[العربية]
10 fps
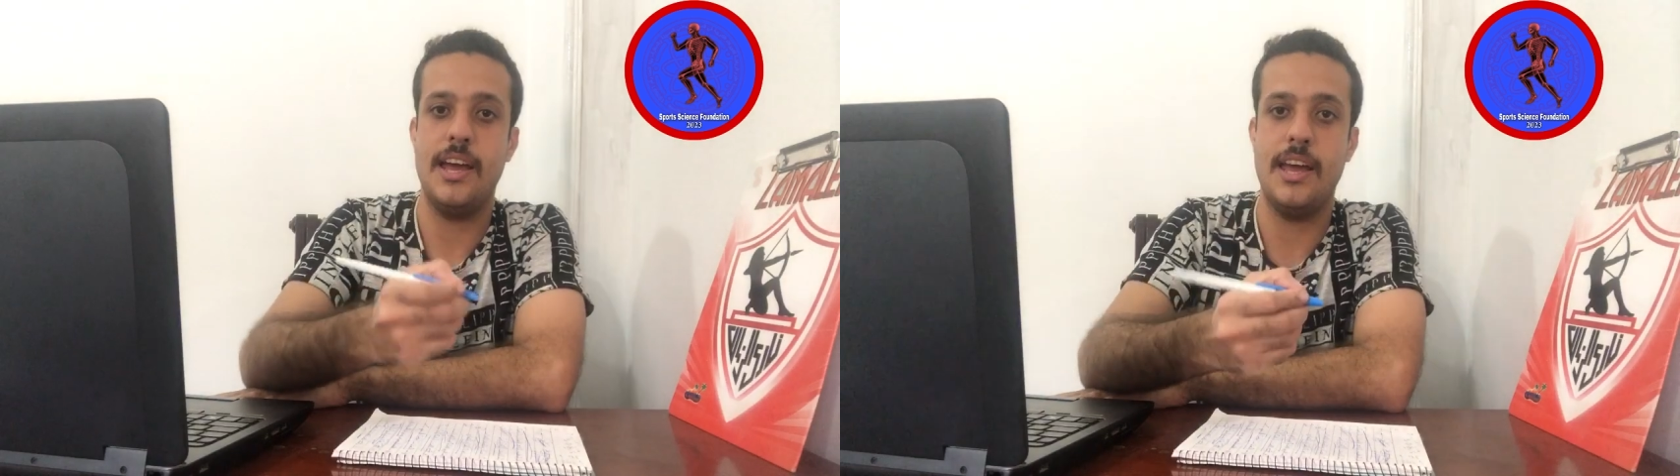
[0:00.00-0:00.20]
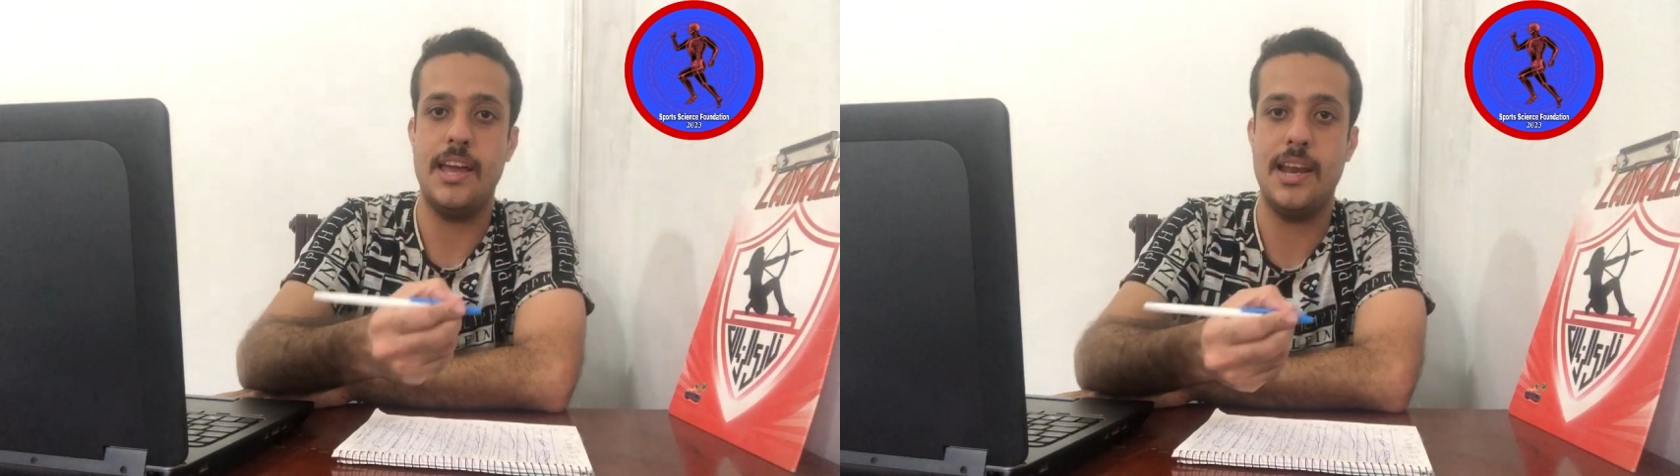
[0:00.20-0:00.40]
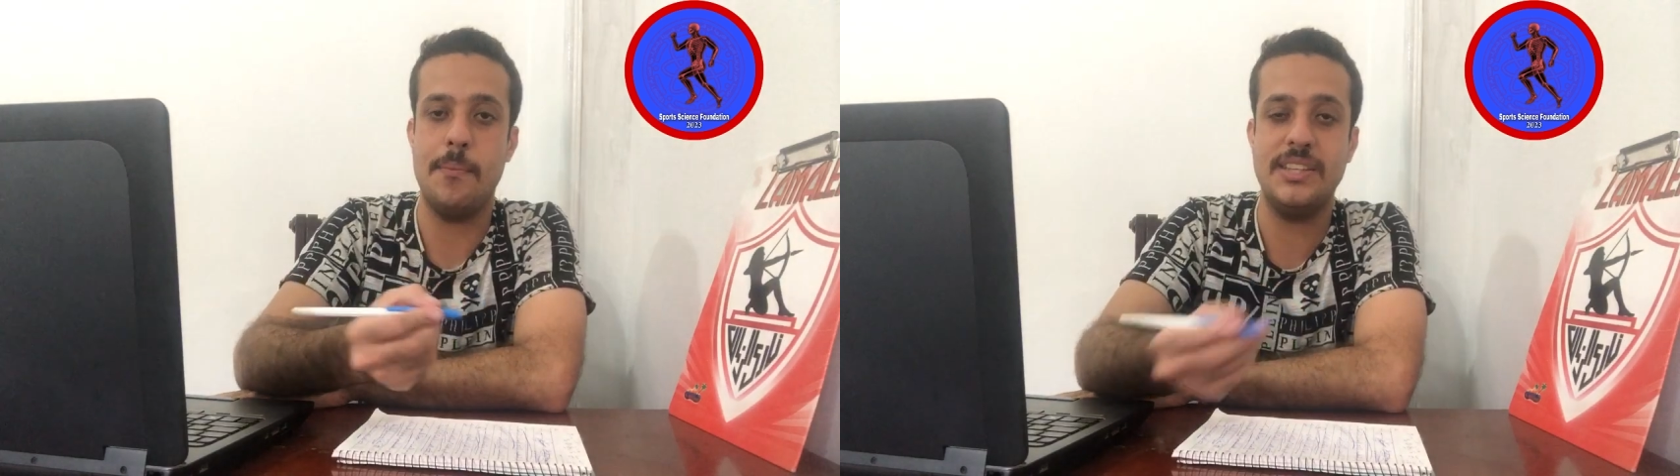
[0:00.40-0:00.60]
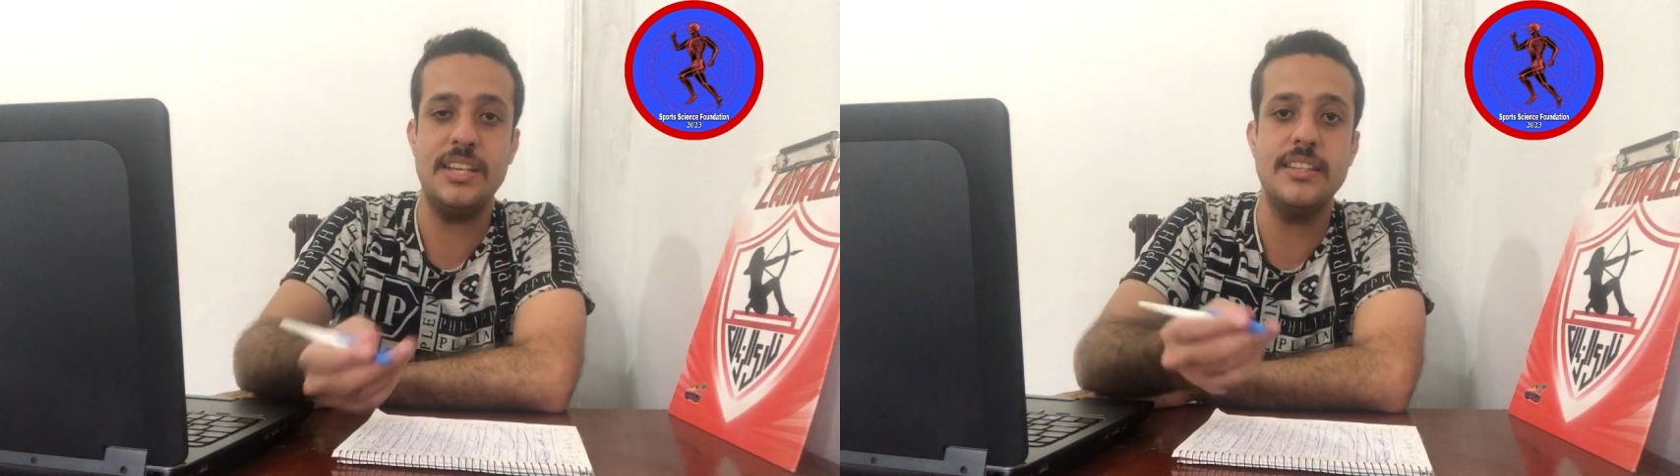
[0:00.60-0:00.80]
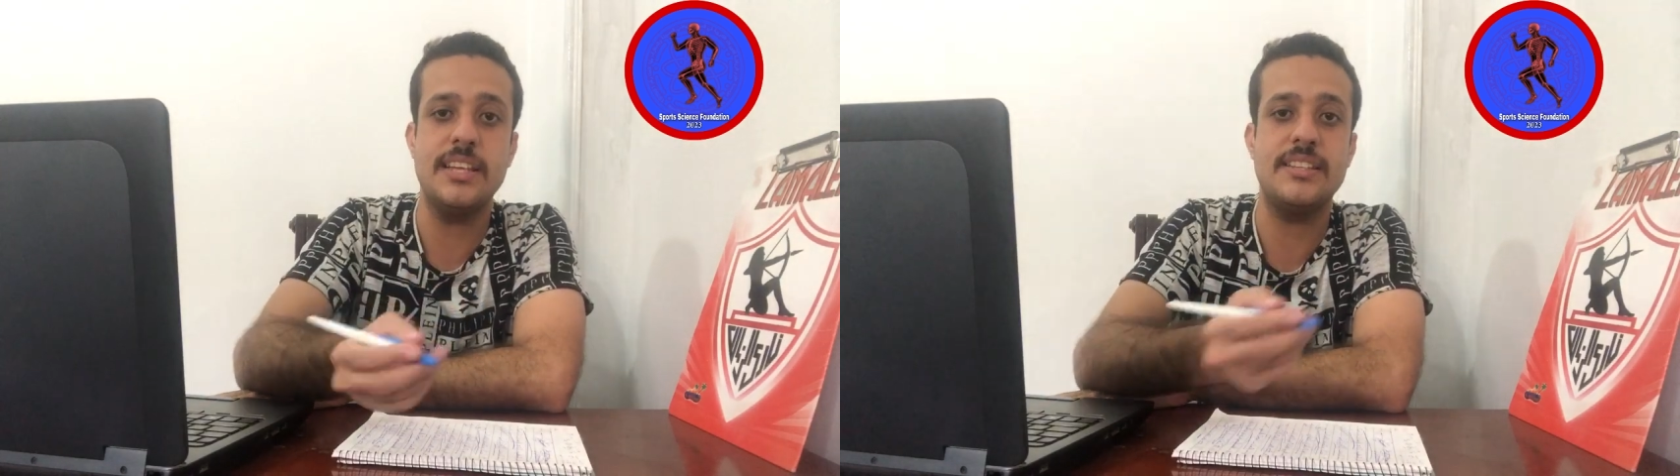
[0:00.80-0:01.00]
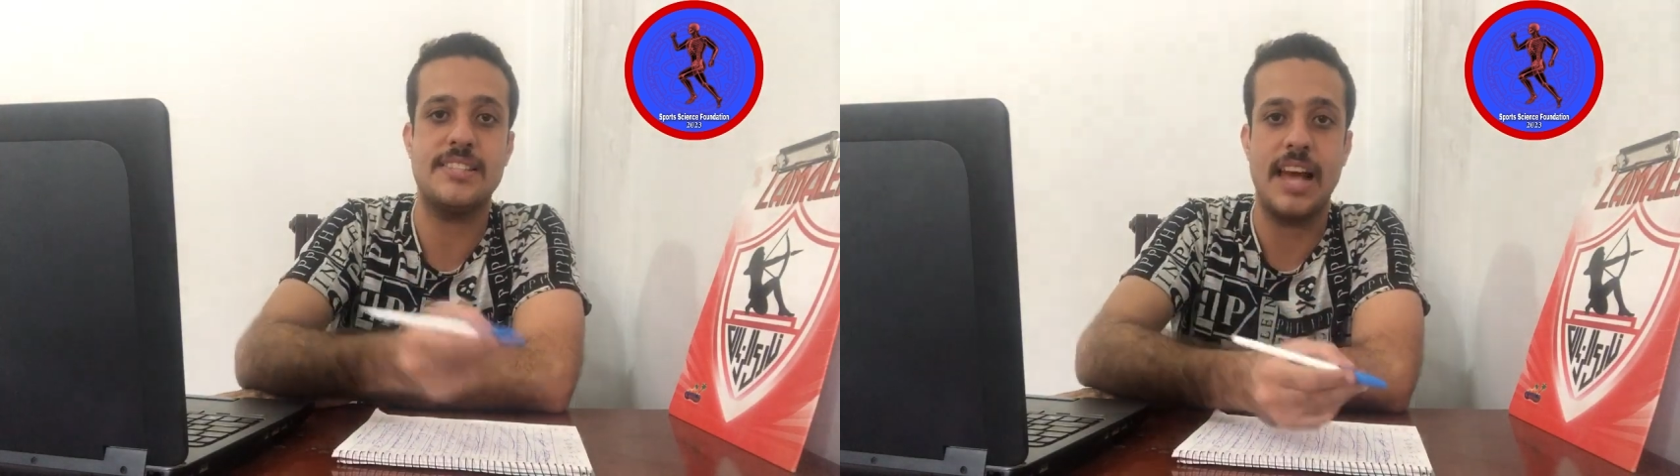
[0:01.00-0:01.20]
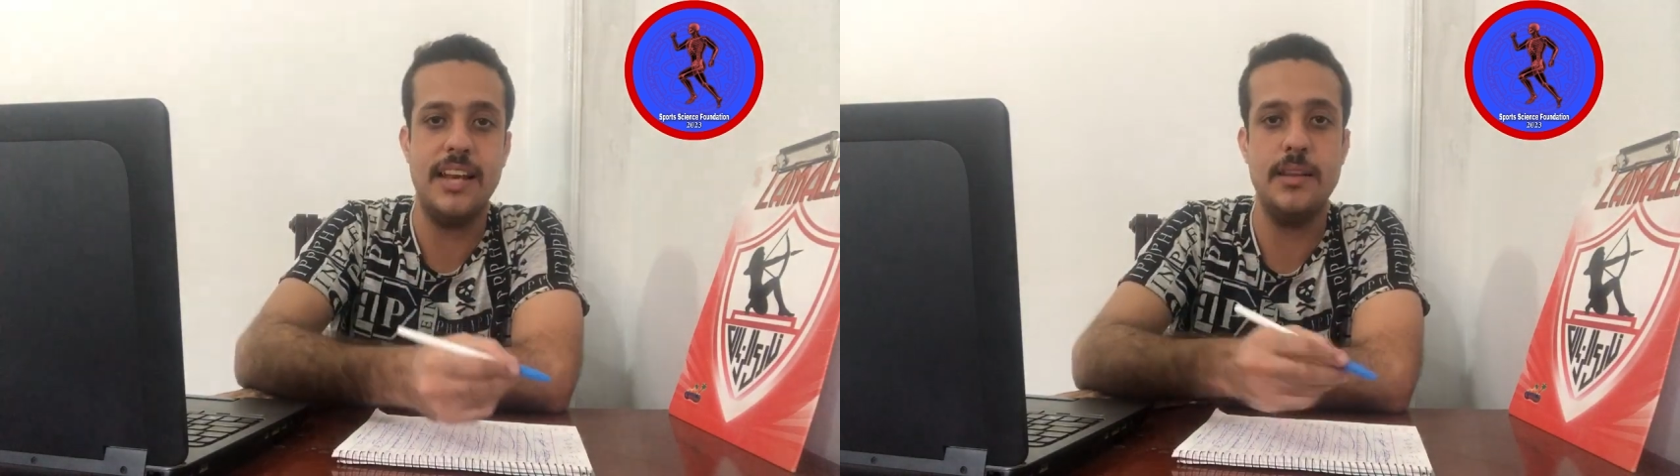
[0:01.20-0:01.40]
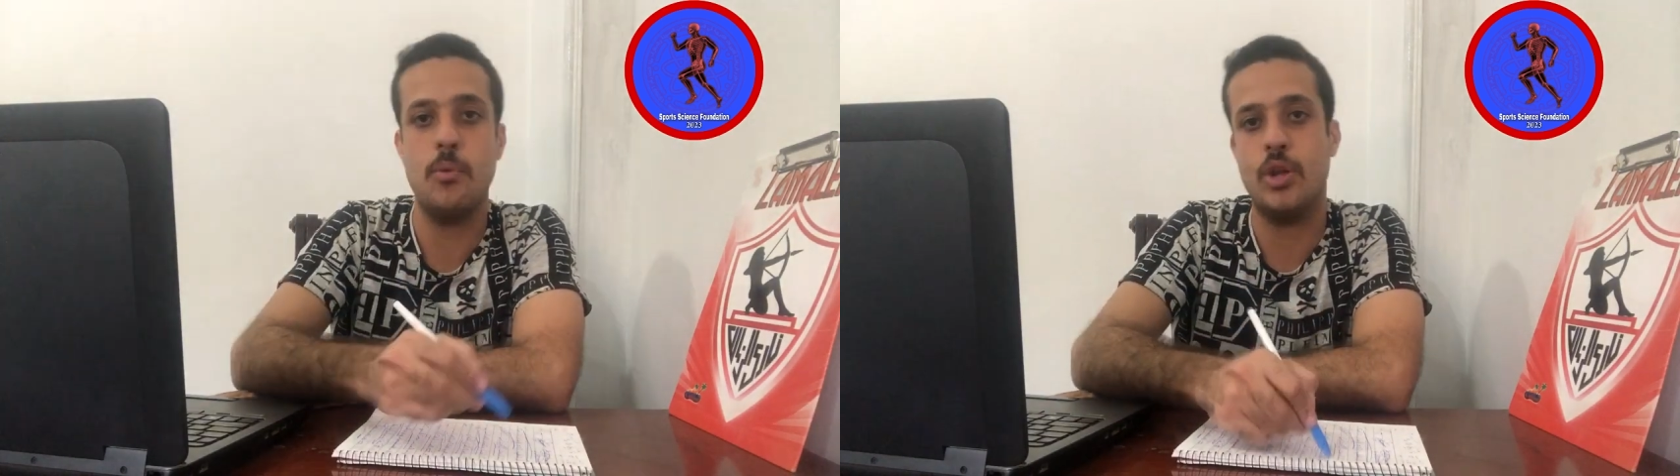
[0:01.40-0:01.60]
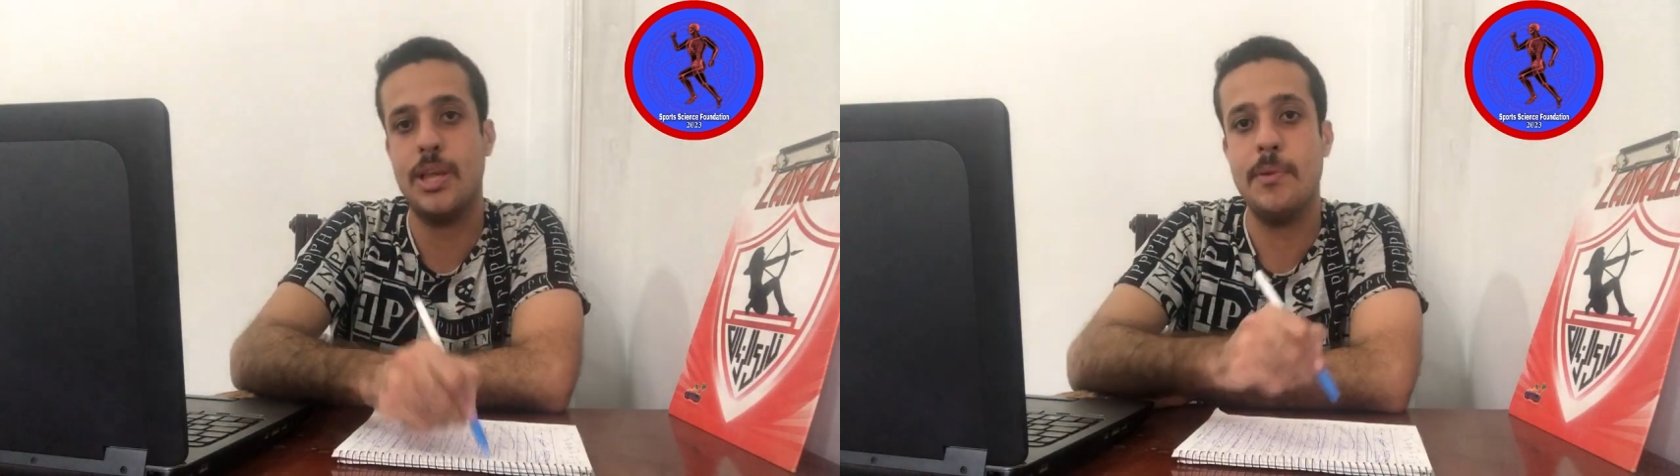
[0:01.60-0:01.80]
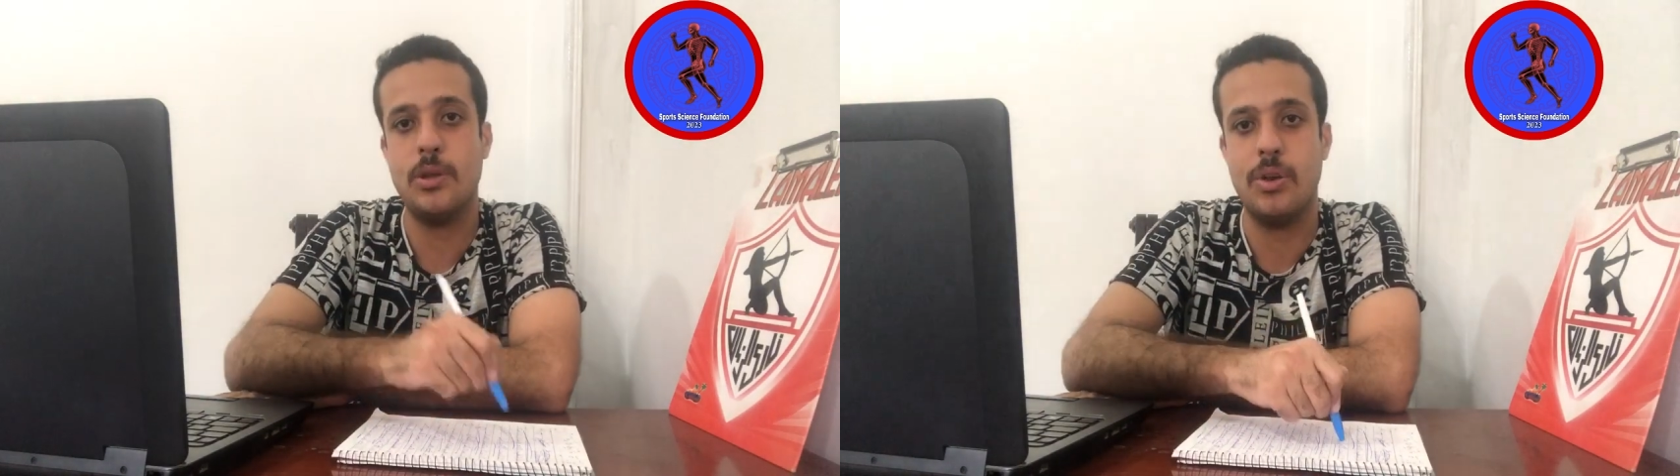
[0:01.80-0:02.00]
آه، لما تيجي انت تسالني
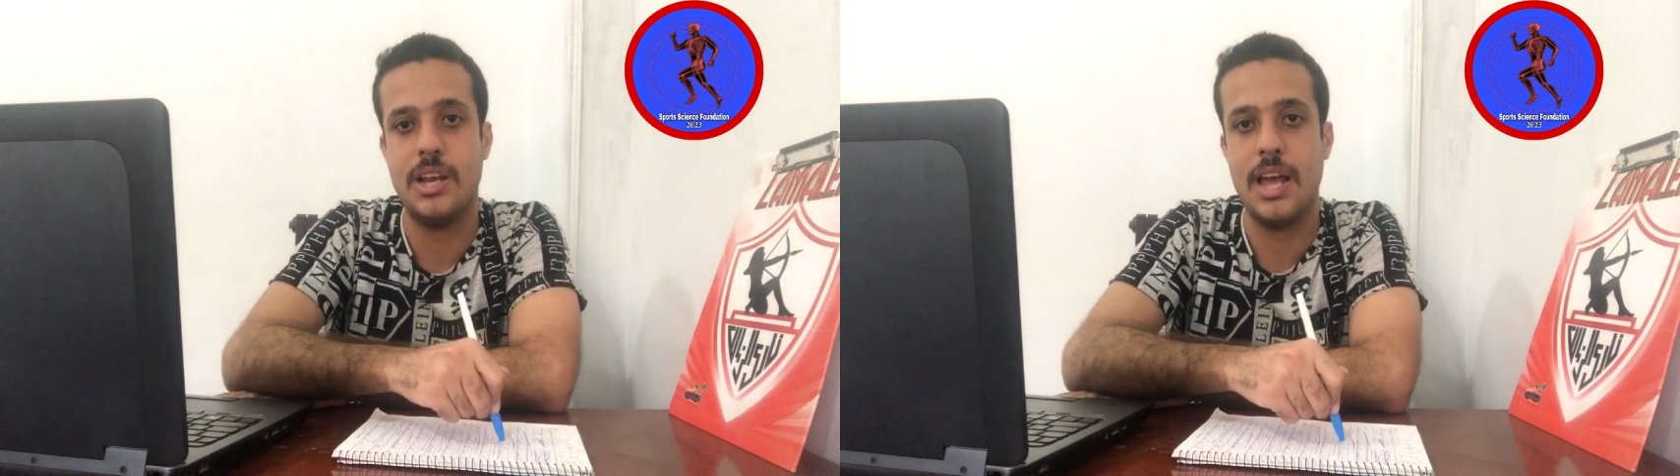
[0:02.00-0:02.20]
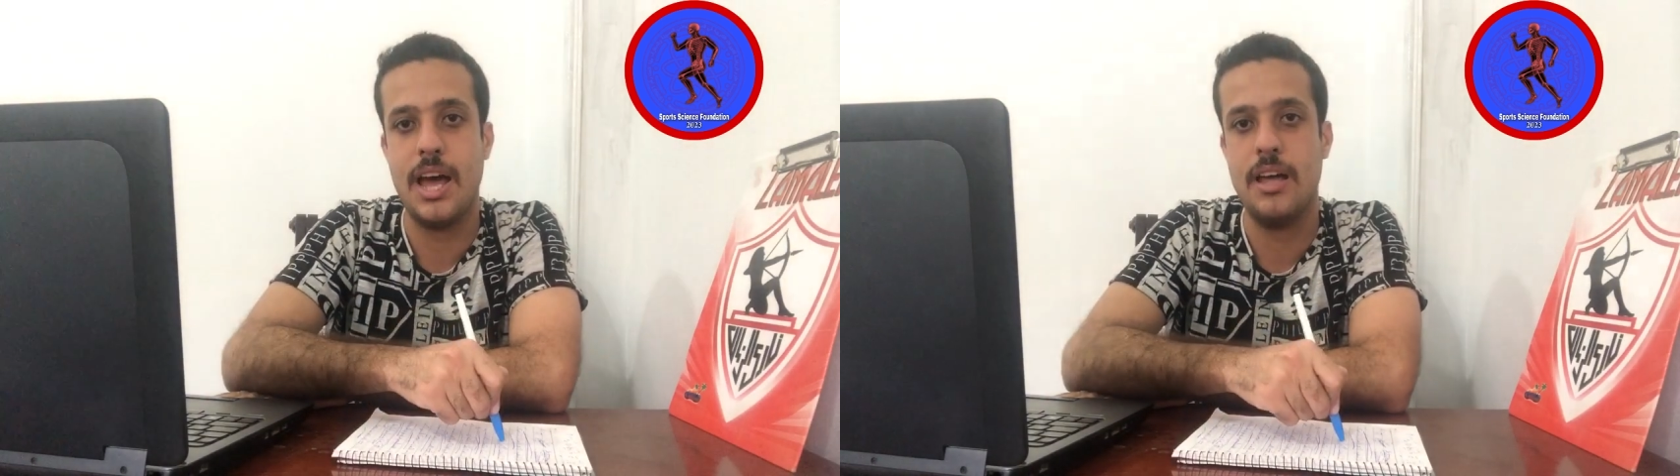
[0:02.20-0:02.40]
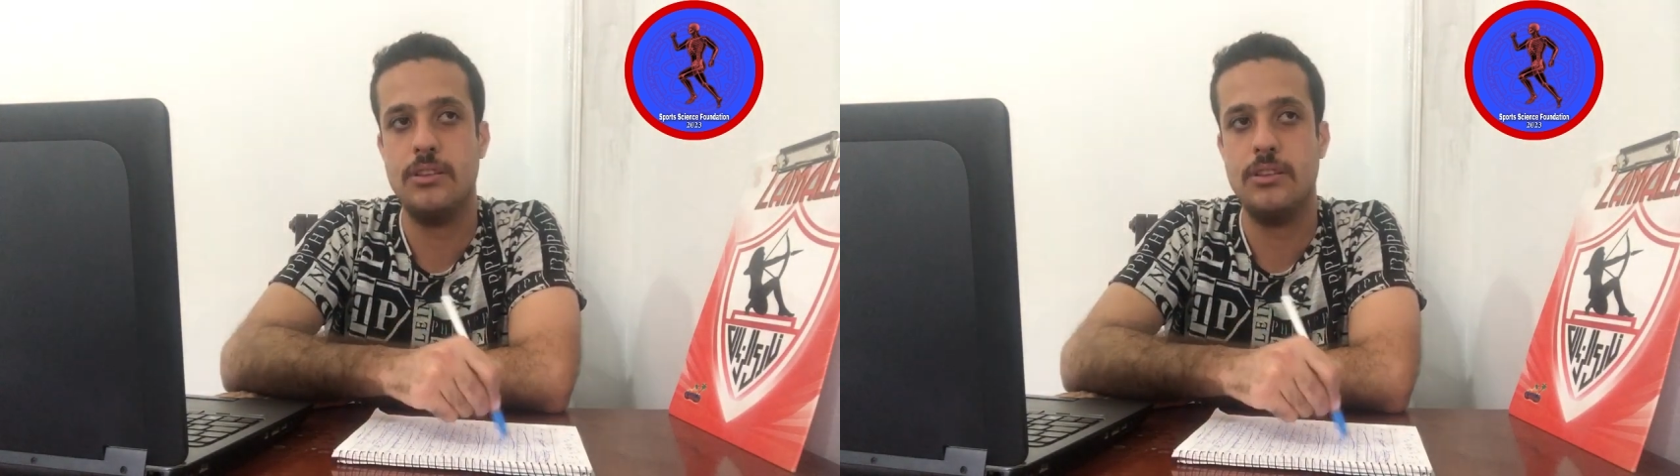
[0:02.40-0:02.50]
معتمده ولا لا